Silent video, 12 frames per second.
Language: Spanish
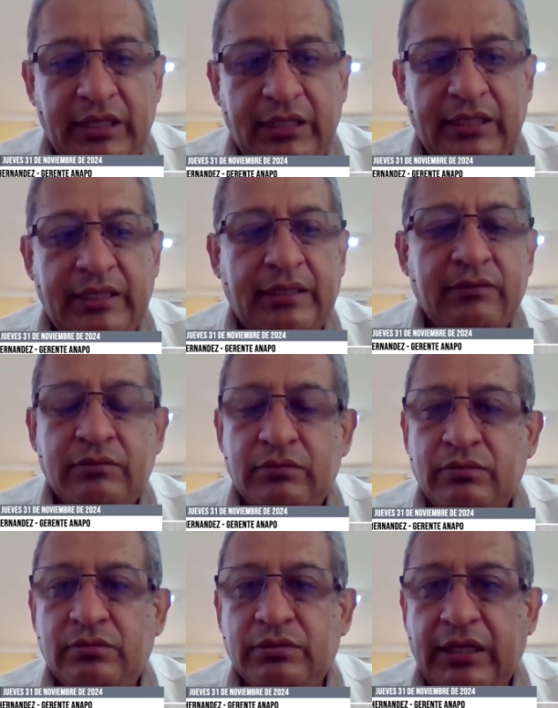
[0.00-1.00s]
tiene
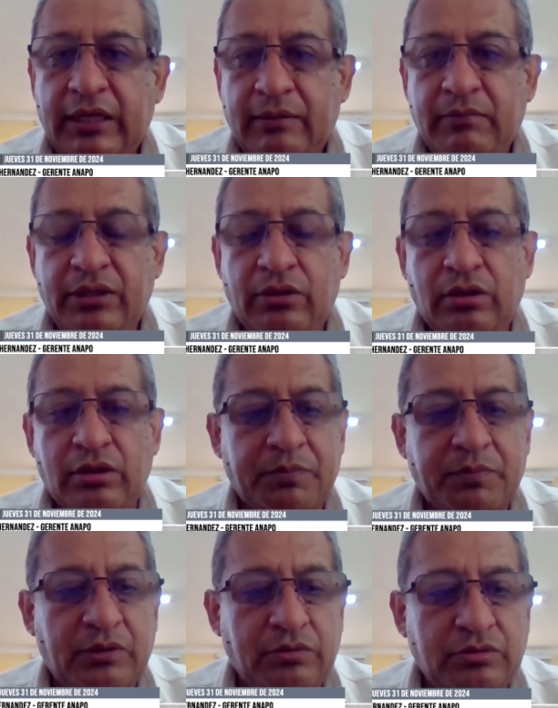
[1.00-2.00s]
una
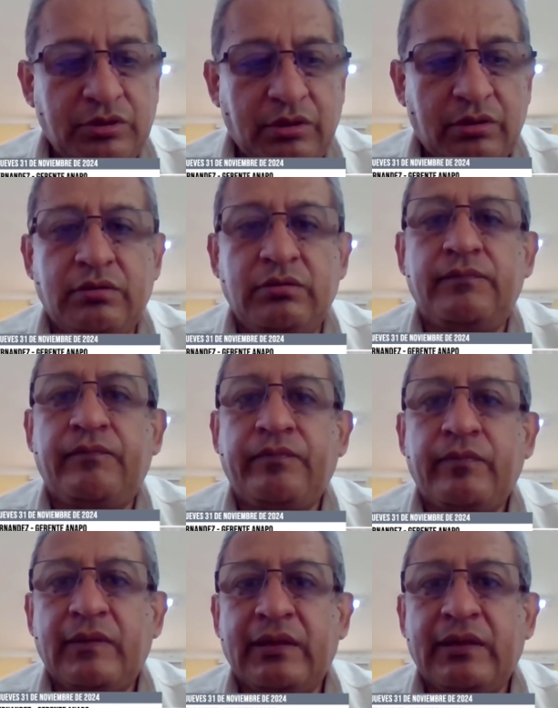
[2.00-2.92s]
menor producción,